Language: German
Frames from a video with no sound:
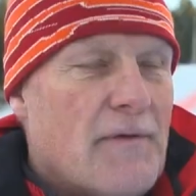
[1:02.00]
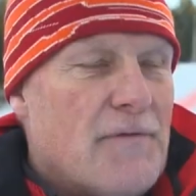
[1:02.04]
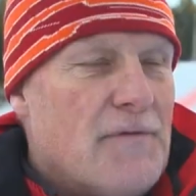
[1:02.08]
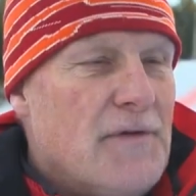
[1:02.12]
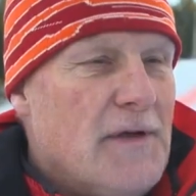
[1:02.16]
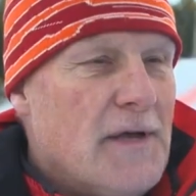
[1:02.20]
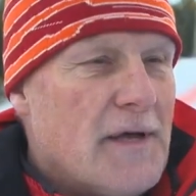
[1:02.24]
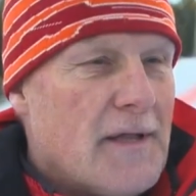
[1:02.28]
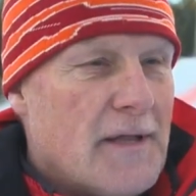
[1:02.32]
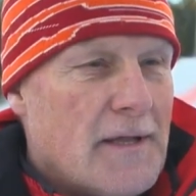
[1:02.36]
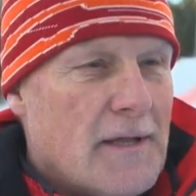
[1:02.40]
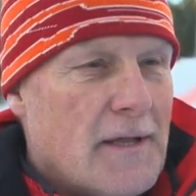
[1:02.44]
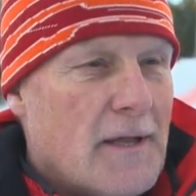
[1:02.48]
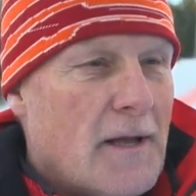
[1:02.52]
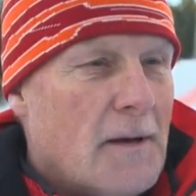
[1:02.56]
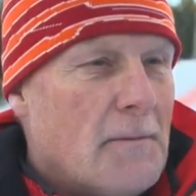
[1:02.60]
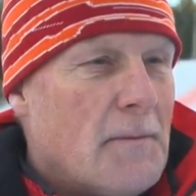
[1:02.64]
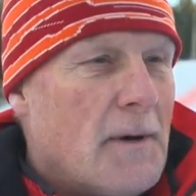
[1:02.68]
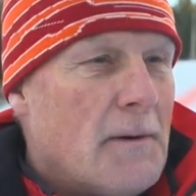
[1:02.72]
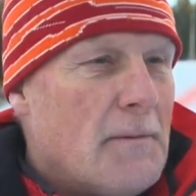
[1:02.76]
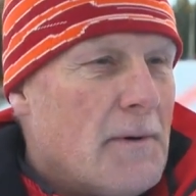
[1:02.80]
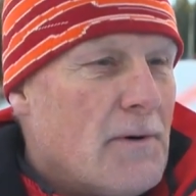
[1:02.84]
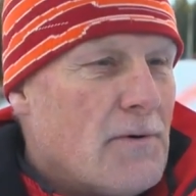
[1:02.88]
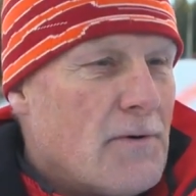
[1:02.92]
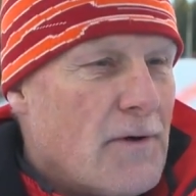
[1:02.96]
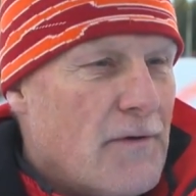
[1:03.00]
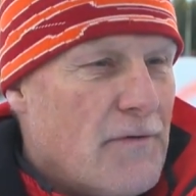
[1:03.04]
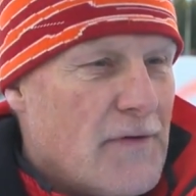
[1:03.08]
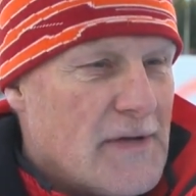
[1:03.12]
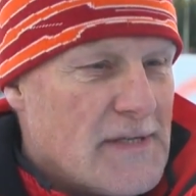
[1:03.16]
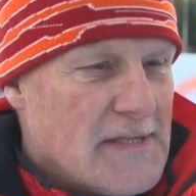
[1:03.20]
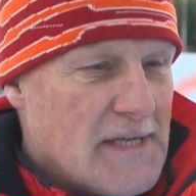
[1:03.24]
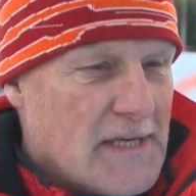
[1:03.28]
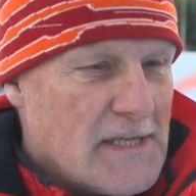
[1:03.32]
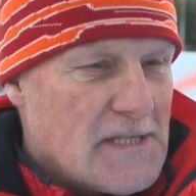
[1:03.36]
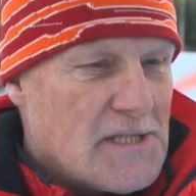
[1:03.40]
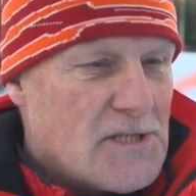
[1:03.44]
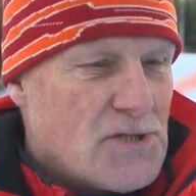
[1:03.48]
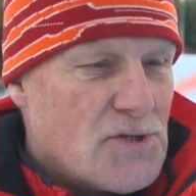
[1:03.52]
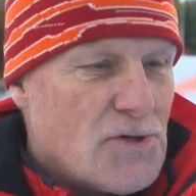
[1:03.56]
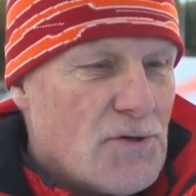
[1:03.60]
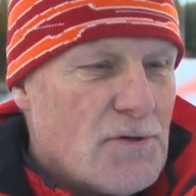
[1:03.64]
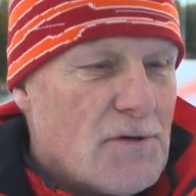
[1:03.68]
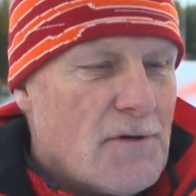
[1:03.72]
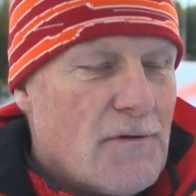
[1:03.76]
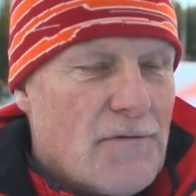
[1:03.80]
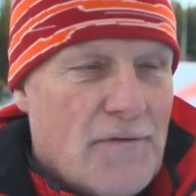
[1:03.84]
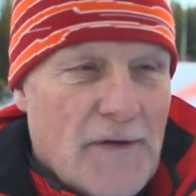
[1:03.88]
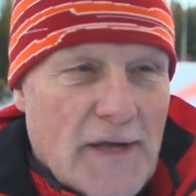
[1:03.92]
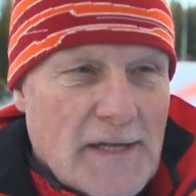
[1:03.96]
wir vier Rennen haben, haben wir ungefähr sechs
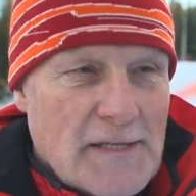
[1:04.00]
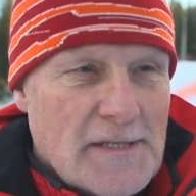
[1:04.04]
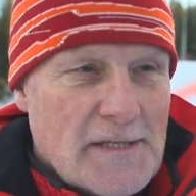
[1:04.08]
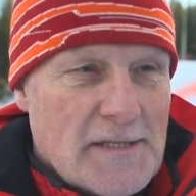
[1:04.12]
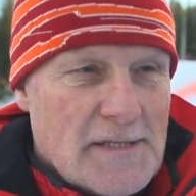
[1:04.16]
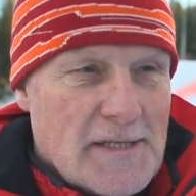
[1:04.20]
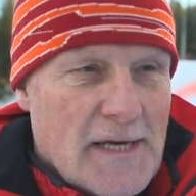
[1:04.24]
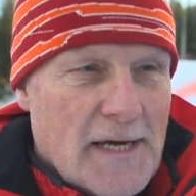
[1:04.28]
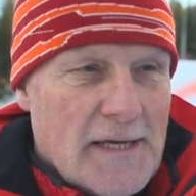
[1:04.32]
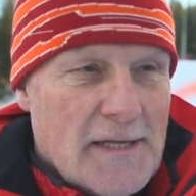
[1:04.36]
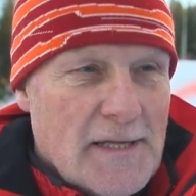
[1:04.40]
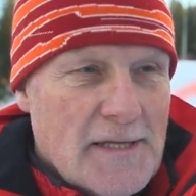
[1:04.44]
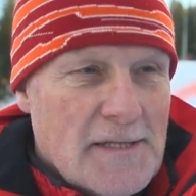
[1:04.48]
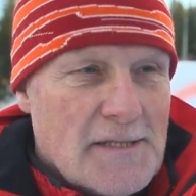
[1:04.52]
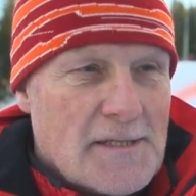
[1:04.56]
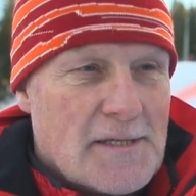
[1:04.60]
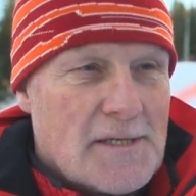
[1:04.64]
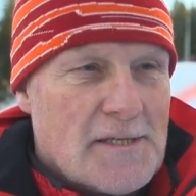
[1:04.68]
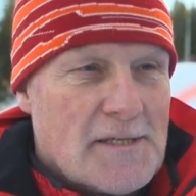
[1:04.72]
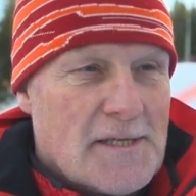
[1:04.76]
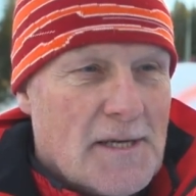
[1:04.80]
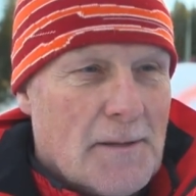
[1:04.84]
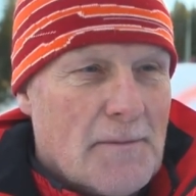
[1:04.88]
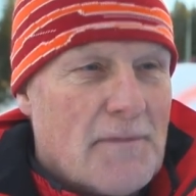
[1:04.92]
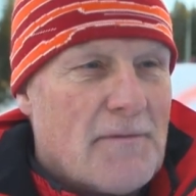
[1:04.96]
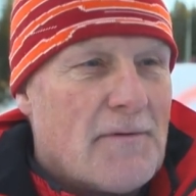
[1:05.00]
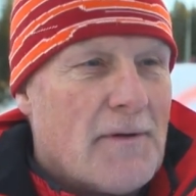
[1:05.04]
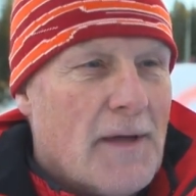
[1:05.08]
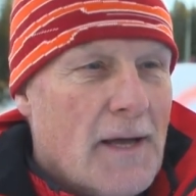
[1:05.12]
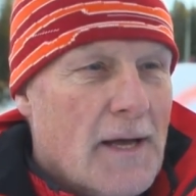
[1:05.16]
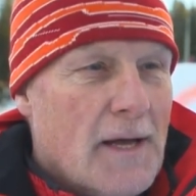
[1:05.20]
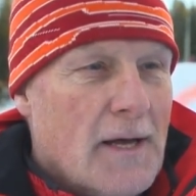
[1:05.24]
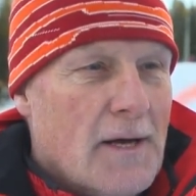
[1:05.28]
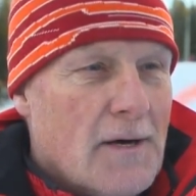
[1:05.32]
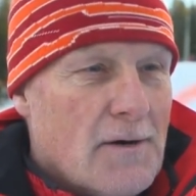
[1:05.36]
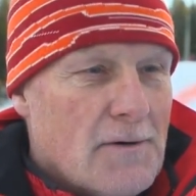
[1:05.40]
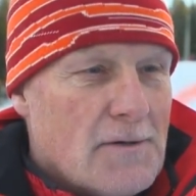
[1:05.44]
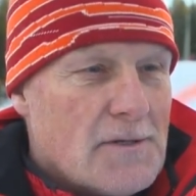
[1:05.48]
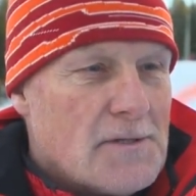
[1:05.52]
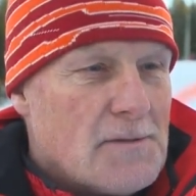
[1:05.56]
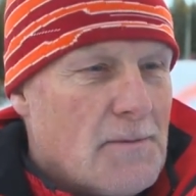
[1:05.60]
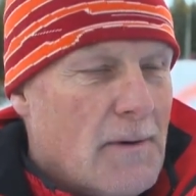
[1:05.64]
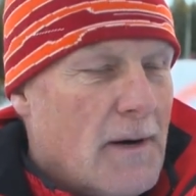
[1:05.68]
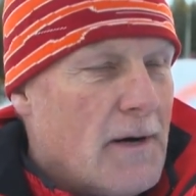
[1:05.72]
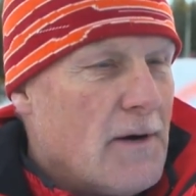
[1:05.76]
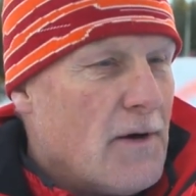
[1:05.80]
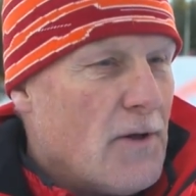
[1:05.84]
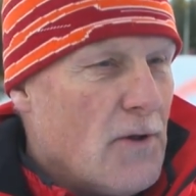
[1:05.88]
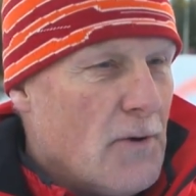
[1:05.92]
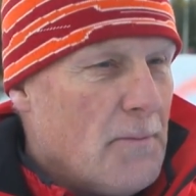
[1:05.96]
Stunden Fernsehzeit insgesamt und
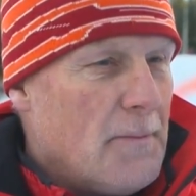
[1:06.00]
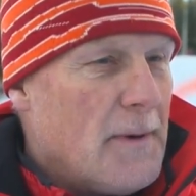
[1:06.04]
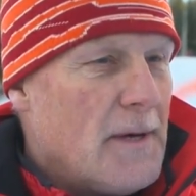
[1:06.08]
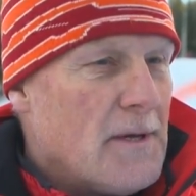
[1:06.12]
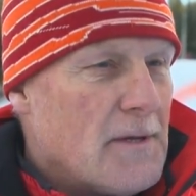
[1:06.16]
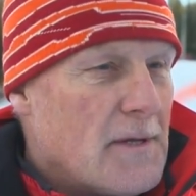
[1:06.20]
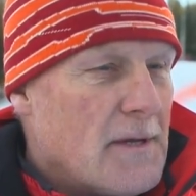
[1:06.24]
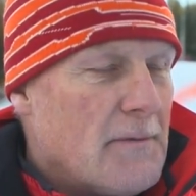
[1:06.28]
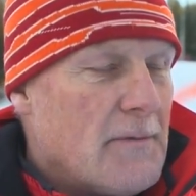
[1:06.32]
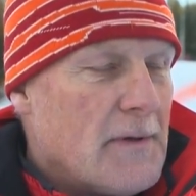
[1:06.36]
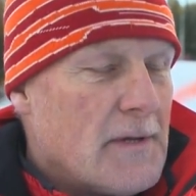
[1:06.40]
zwar Europa und,